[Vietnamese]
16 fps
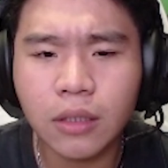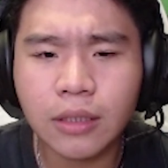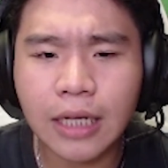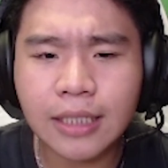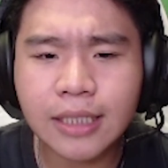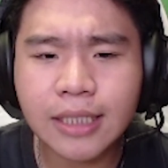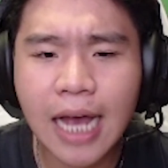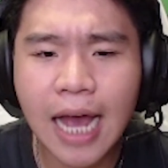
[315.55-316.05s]
tại
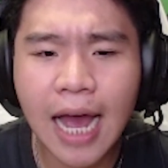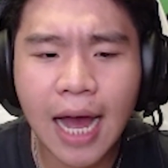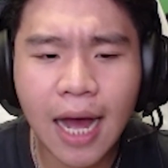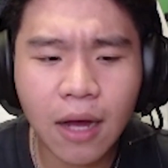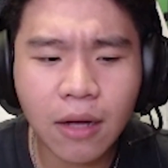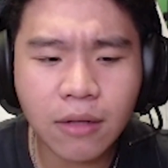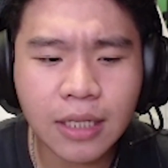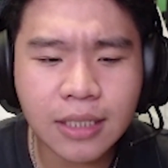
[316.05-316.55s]

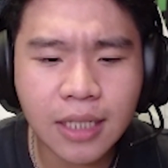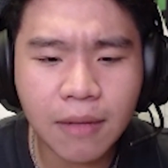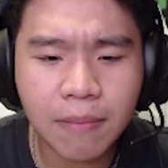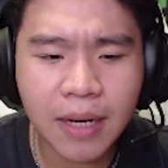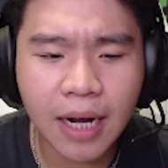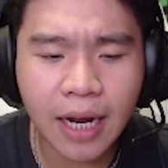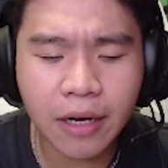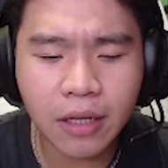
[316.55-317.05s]
sao, tại sao
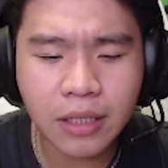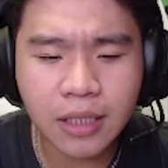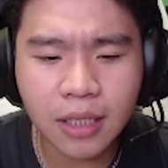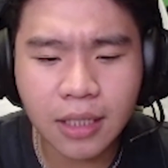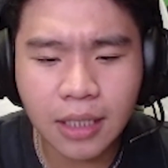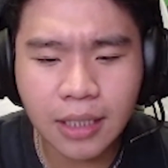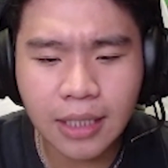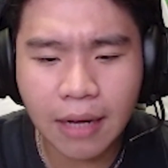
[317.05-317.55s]
mình lại đối xử
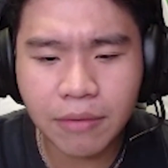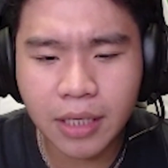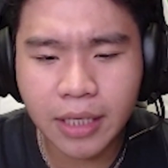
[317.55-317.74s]
với tao như